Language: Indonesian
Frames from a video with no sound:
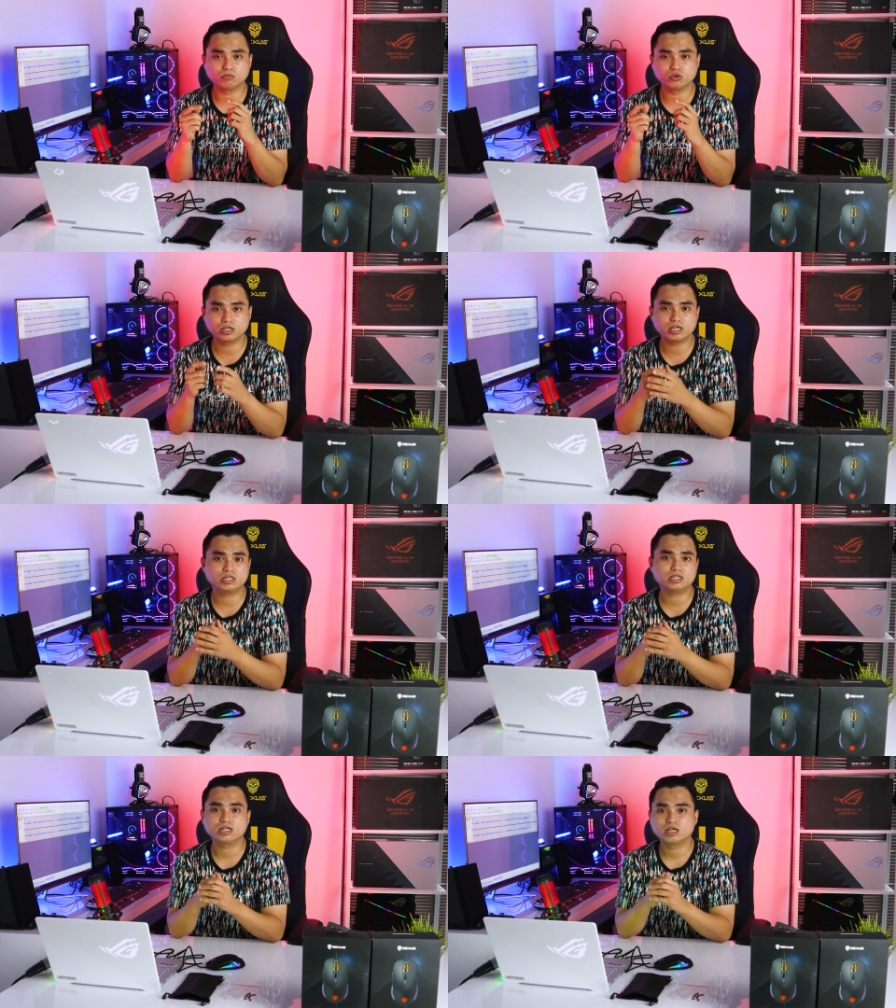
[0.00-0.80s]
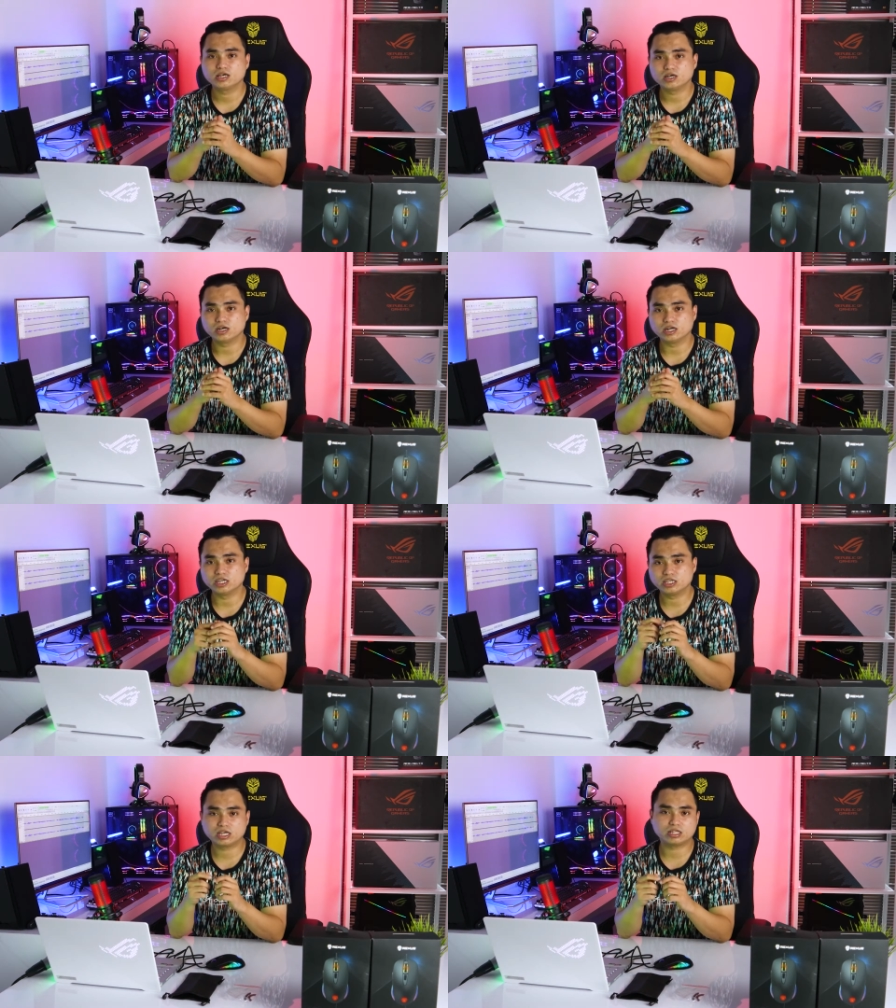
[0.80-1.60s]
mungkin
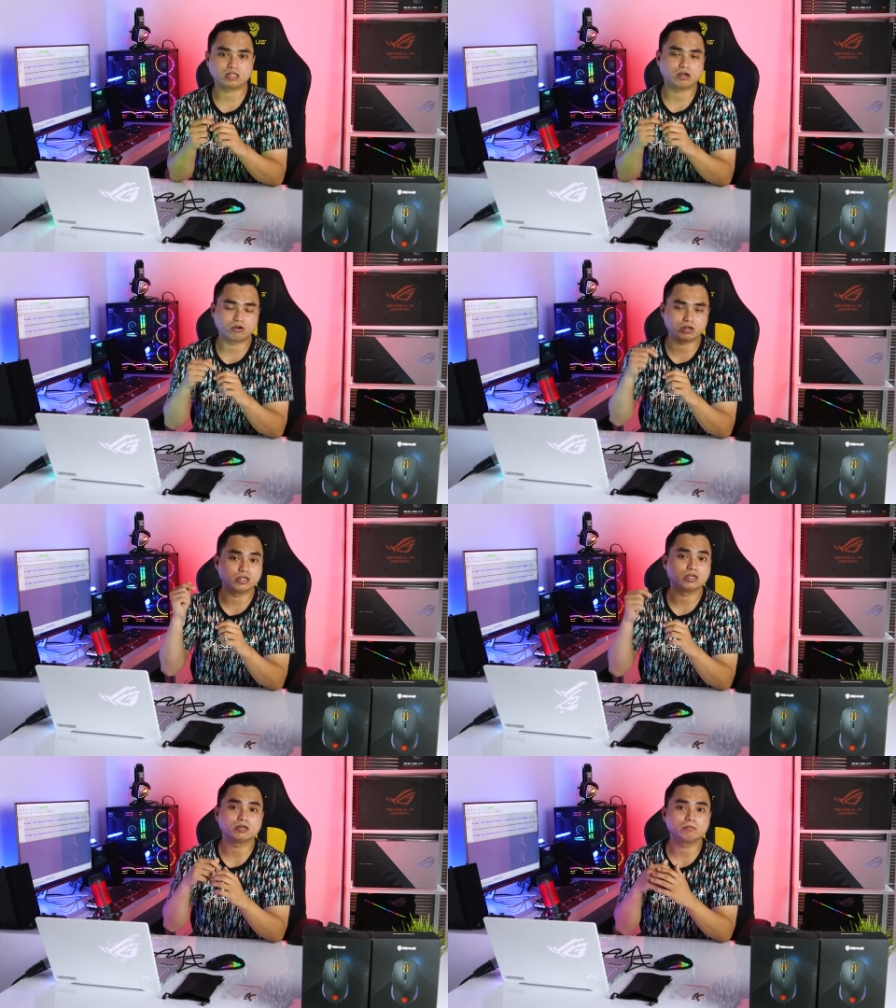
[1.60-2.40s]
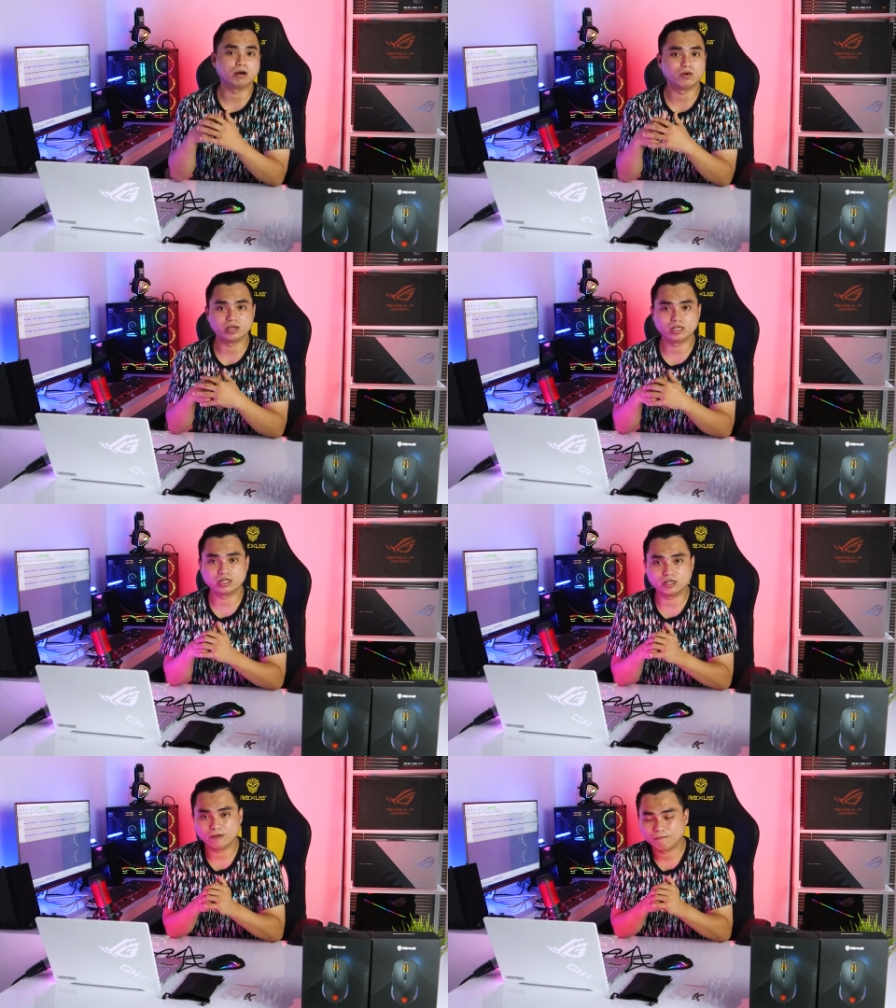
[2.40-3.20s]
linknya kita taruh di bawah
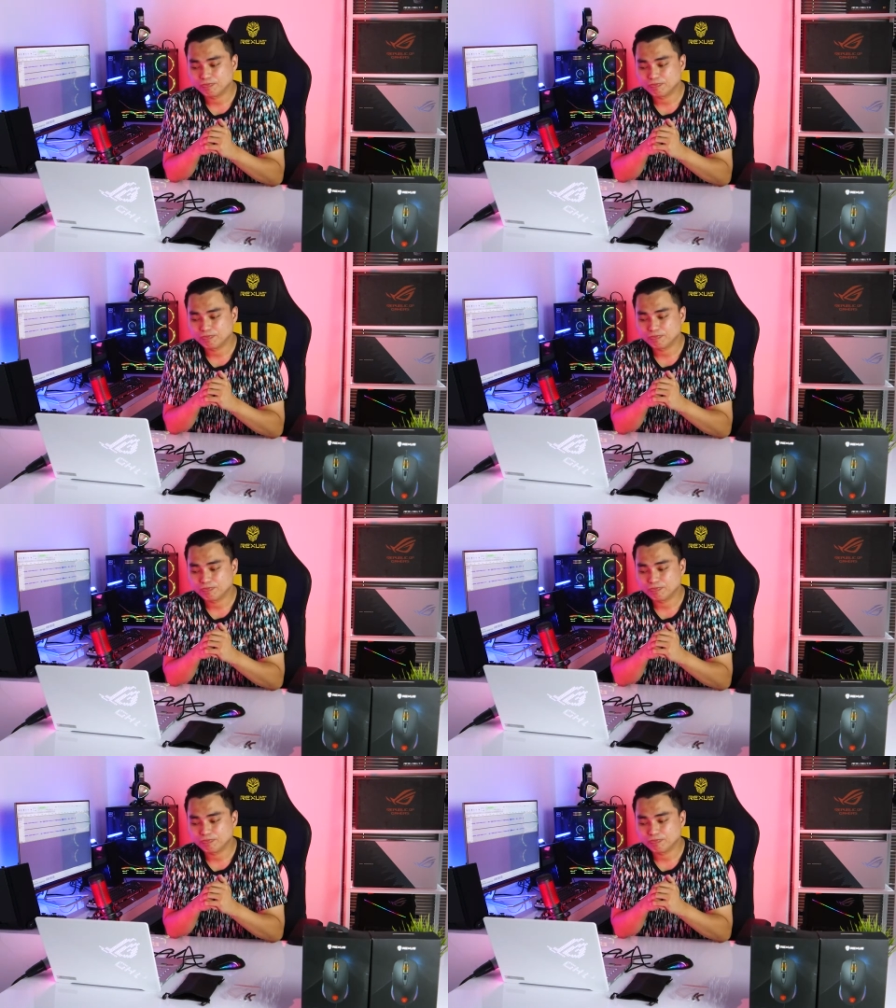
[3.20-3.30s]
ini